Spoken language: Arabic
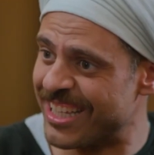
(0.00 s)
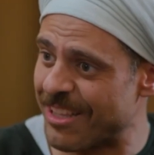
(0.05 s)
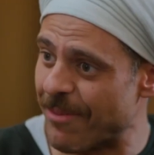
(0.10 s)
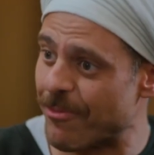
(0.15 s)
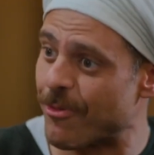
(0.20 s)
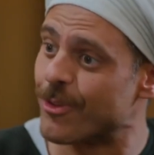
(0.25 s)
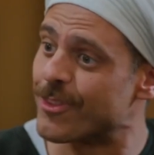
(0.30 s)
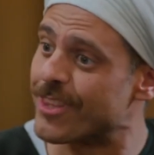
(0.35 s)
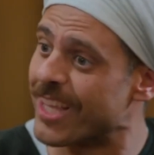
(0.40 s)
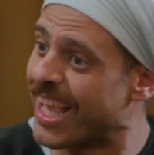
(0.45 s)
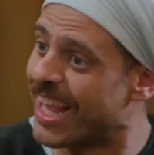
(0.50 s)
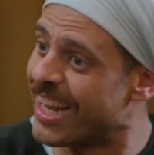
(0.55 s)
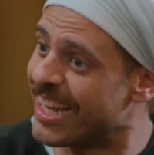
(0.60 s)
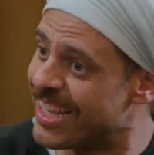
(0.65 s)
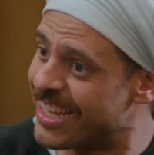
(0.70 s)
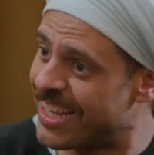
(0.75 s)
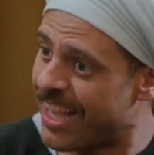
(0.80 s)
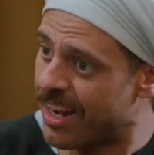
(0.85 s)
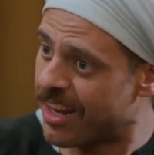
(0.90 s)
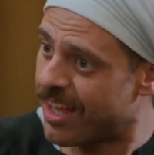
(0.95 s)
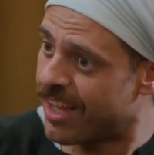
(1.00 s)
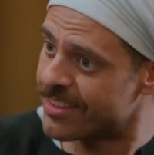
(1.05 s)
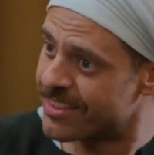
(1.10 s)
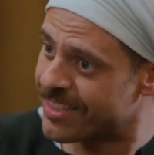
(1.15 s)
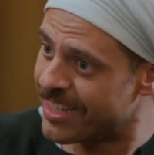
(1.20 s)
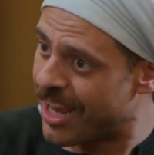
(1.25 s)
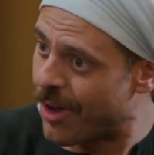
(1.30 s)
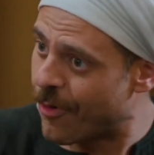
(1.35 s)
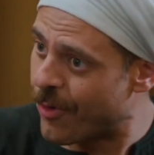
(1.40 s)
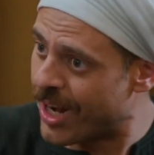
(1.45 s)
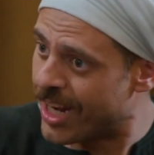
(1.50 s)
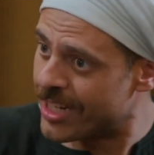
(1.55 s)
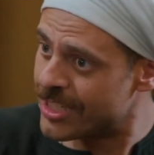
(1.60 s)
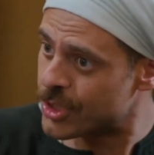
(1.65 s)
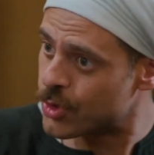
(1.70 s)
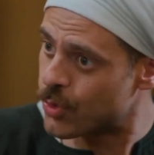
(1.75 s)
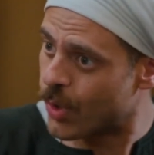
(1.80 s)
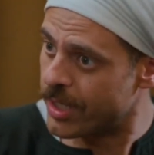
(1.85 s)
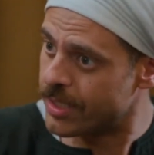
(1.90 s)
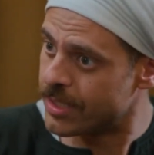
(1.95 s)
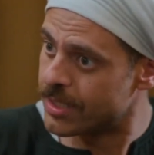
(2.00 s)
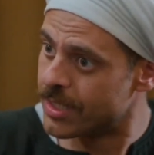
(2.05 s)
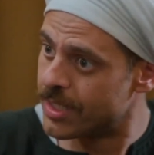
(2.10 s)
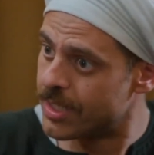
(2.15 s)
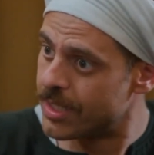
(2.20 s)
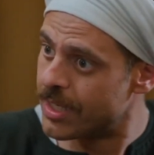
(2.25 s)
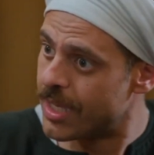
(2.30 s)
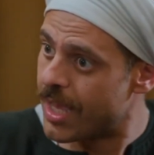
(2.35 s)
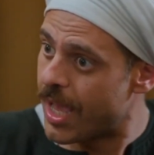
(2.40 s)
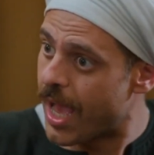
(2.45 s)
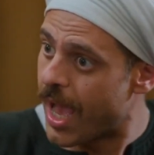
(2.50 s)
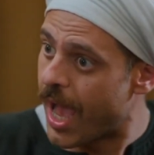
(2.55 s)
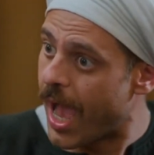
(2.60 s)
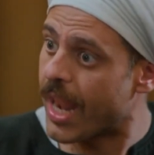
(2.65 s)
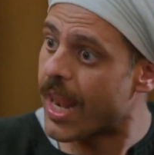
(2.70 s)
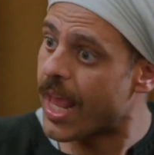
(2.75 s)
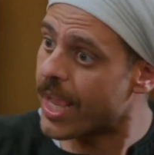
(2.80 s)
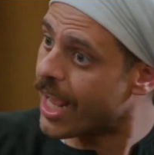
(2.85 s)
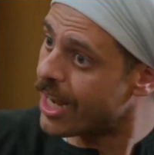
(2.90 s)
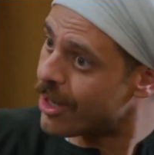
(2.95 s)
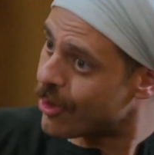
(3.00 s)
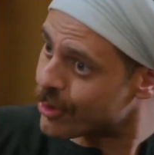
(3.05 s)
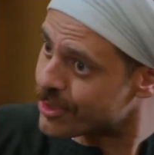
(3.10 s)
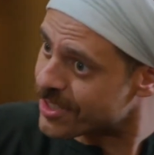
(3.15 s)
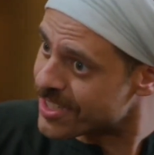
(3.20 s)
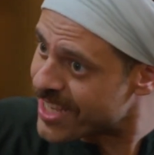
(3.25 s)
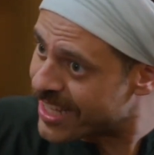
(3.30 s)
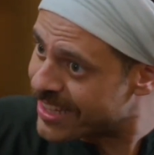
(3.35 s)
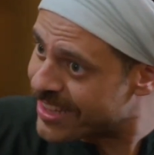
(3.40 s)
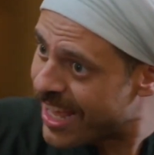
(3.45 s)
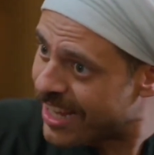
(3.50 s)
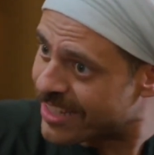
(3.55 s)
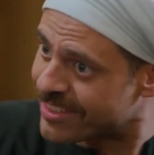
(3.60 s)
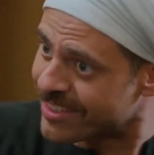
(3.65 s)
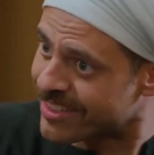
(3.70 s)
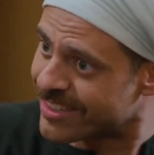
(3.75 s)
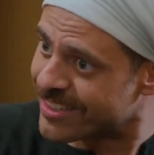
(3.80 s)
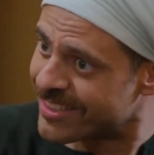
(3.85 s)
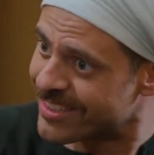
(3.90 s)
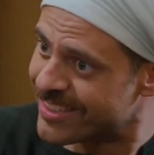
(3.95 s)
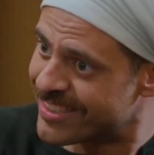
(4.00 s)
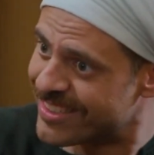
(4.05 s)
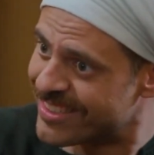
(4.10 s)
طب كنت خليك على الخط الاولاني شويه على الاقل كنت صدقتك